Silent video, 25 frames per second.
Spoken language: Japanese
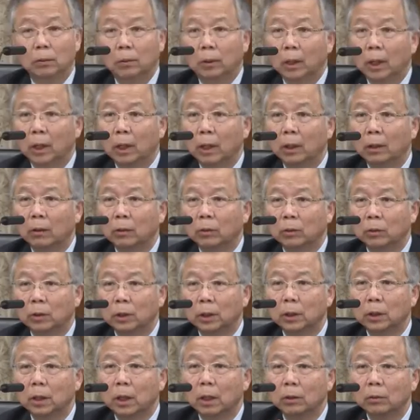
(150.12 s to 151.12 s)
我々と
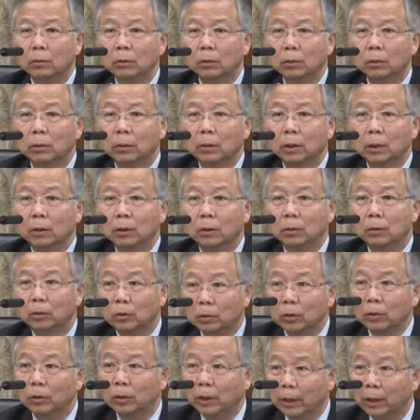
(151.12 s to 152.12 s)
違う
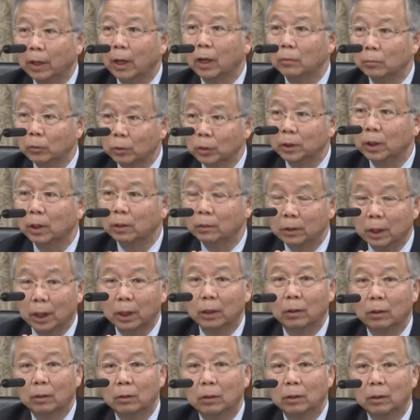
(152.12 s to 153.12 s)
ルールでゲームをしてるん
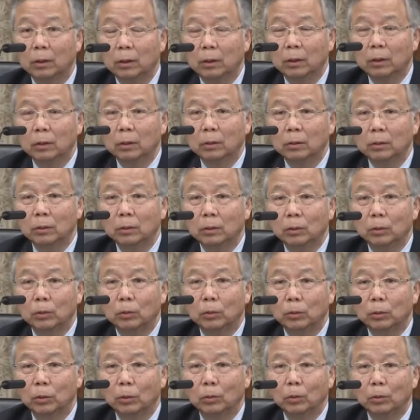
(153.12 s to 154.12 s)
だという
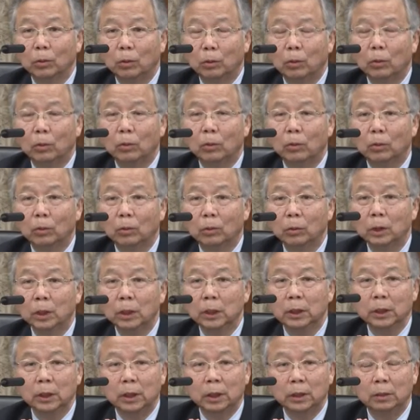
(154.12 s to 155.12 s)
ことを
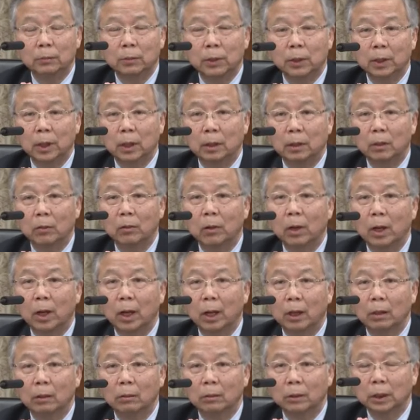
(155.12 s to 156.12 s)
認識すべきだったの
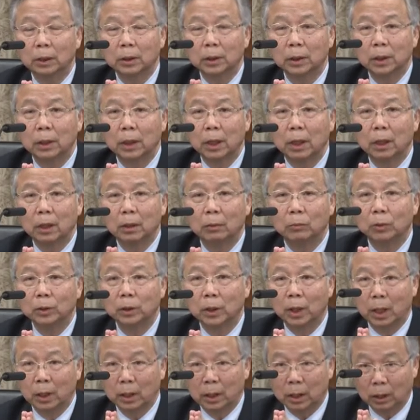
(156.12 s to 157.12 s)
が、私が申
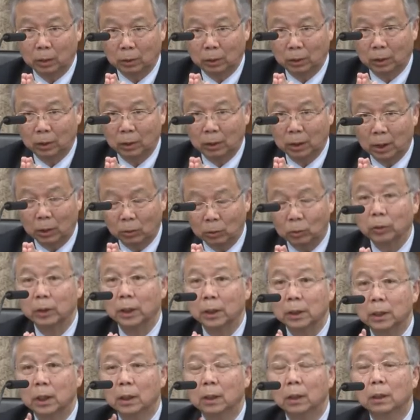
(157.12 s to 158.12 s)
し上げたこと
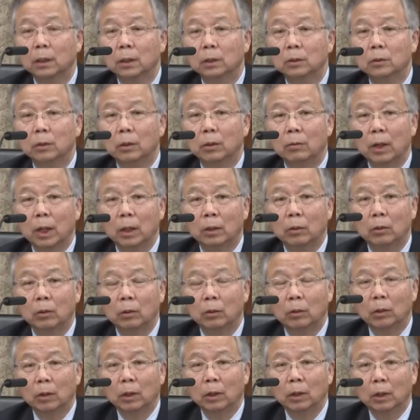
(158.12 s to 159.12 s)
です。それはあ
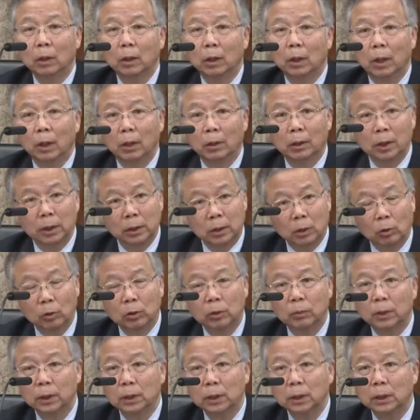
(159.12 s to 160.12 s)
の確かお
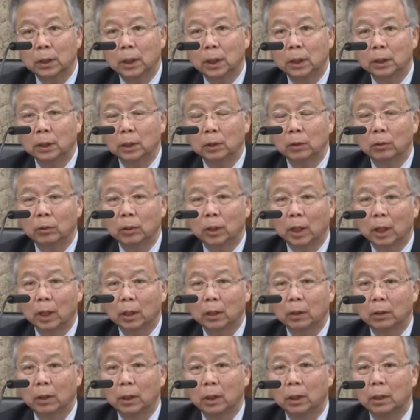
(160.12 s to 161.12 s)
配りした資料の
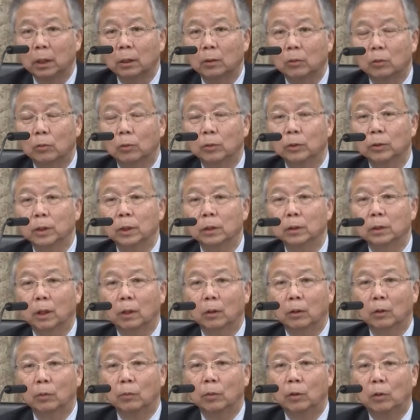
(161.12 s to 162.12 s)
中には入れたと思うんです
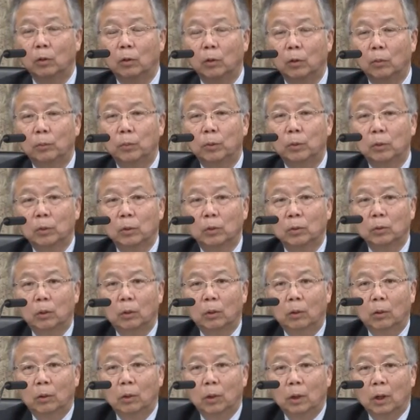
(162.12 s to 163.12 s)
けれども、北方領
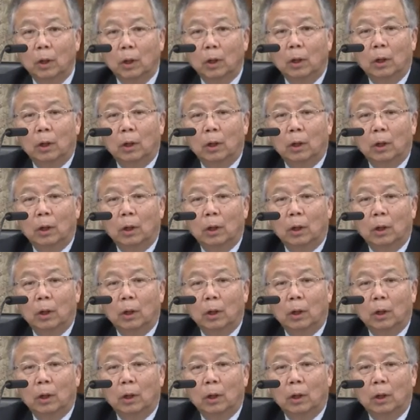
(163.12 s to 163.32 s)
土